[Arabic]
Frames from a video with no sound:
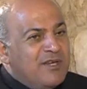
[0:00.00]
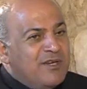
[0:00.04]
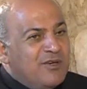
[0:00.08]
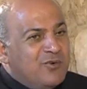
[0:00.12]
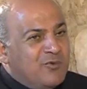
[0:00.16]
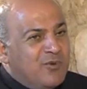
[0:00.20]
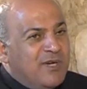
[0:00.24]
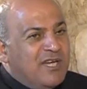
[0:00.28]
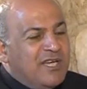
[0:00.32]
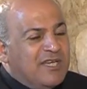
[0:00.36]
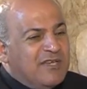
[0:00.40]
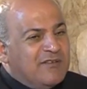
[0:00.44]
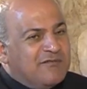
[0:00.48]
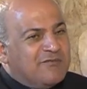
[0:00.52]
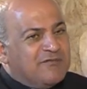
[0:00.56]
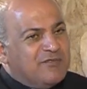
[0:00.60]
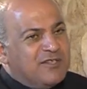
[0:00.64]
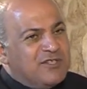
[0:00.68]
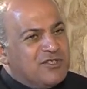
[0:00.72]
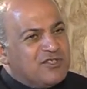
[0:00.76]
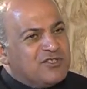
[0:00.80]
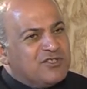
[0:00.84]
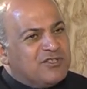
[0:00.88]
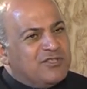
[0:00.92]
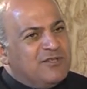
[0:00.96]
واقف
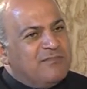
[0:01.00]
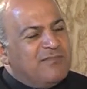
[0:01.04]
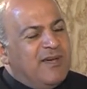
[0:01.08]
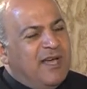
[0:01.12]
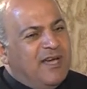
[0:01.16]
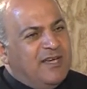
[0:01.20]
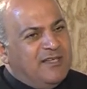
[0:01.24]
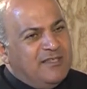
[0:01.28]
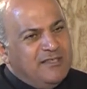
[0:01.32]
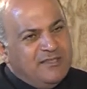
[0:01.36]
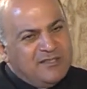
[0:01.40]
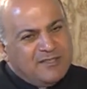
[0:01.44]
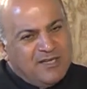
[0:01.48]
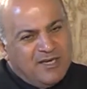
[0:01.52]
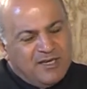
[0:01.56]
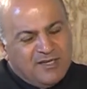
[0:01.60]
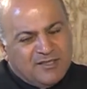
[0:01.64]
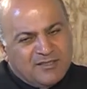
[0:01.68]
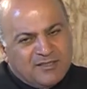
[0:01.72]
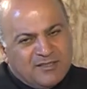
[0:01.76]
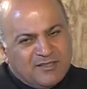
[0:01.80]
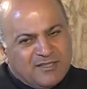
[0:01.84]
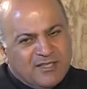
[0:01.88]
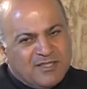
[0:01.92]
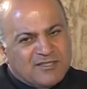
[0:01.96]

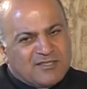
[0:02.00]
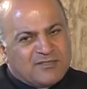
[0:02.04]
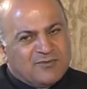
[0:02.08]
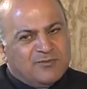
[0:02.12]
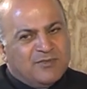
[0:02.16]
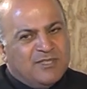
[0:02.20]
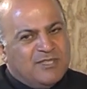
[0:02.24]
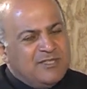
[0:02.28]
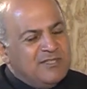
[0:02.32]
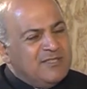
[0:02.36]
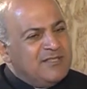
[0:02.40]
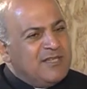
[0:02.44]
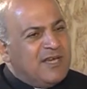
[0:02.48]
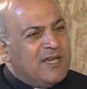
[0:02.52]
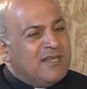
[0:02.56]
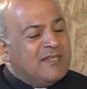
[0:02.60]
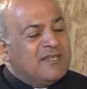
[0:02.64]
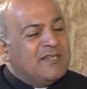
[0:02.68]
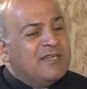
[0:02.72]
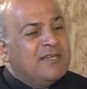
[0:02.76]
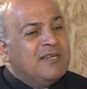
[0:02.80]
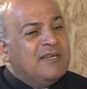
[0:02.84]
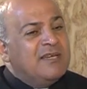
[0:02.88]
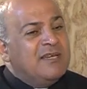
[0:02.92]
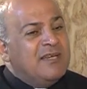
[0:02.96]
اجتماعيا
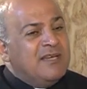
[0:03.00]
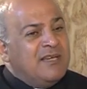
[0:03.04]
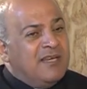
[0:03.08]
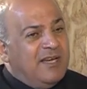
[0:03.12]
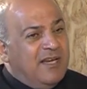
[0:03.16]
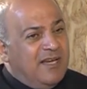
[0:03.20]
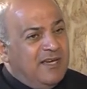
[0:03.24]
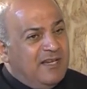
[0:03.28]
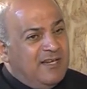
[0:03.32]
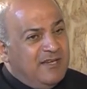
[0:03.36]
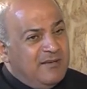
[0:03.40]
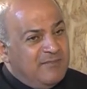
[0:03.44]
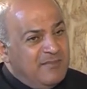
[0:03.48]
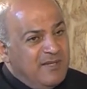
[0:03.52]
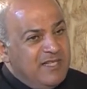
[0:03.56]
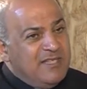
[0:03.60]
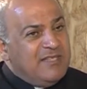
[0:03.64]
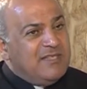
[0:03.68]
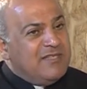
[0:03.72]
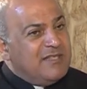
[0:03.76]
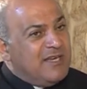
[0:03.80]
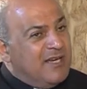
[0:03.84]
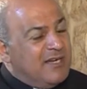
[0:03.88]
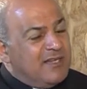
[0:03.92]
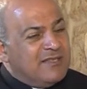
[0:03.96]
رسوليا
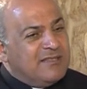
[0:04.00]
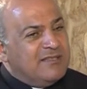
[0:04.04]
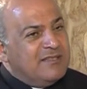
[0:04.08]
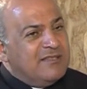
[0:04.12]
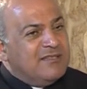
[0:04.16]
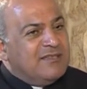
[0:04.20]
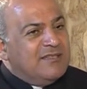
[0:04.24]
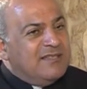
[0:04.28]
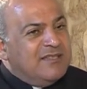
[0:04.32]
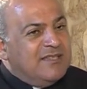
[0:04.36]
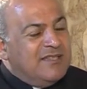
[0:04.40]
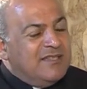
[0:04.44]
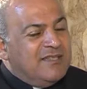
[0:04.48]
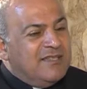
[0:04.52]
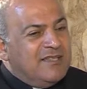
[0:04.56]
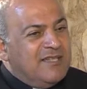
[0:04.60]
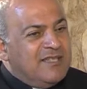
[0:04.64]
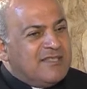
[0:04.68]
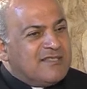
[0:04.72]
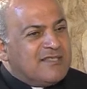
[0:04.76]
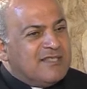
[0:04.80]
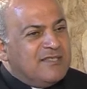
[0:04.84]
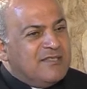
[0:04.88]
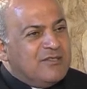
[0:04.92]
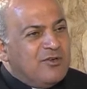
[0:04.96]
علميا
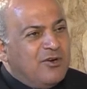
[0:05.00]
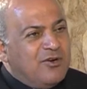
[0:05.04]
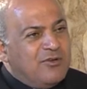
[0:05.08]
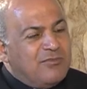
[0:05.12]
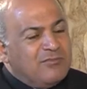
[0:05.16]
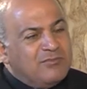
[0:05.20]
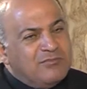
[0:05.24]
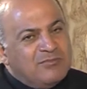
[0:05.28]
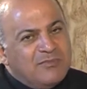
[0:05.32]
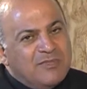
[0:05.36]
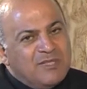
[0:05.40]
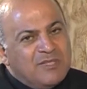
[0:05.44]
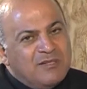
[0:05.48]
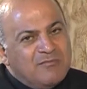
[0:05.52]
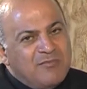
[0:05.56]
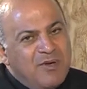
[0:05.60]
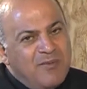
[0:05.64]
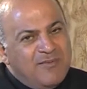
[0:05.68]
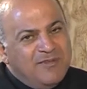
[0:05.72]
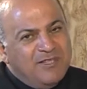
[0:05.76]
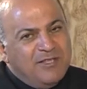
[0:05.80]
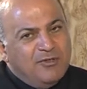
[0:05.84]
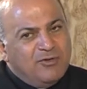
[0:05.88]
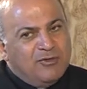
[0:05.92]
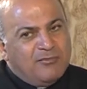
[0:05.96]
الناس اليوم
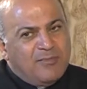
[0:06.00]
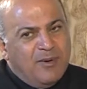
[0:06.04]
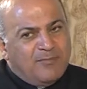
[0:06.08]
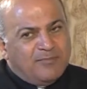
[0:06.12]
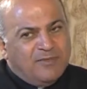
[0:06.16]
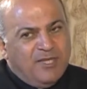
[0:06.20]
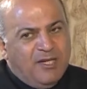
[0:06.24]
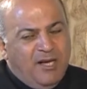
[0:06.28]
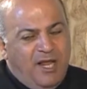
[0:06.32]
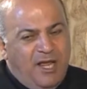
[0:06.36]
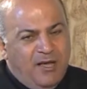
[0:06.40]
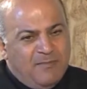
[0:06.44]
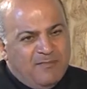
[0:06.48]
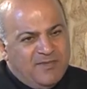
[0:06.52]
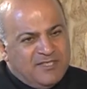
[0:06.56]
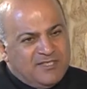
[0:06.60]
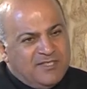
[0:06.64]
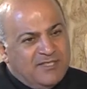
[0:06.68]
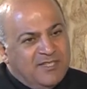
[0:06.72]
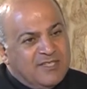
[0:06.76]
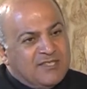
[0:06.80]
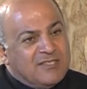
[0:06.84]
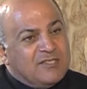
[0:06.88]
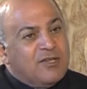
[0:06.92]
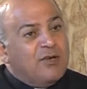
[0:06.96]
بدي اقول ما بترحم بس
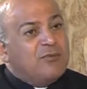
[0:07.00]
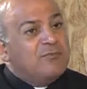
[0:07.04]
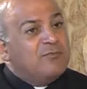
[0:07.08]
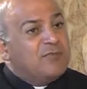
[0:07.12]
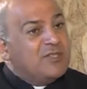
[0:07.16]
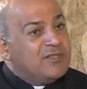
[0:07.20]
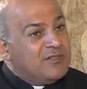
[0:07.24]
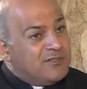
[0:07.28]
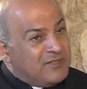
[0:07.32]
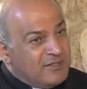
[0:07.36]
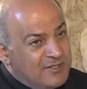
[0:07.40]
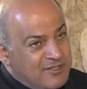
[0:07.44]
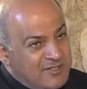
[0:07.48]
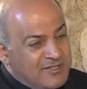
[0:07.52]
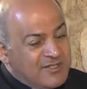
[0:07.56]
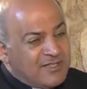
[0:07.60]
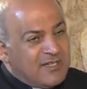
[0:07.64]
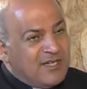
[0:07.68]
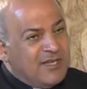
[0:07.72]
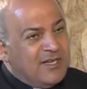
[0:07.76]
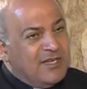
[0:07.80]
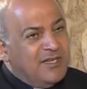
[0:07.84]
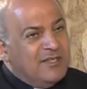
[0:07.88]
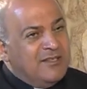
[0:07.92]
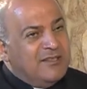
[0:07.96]
الناس اليوم
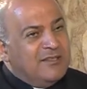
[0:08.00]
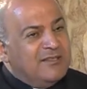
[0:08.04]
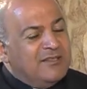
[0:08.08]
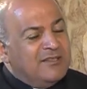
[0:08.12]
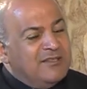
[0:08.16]
منتظره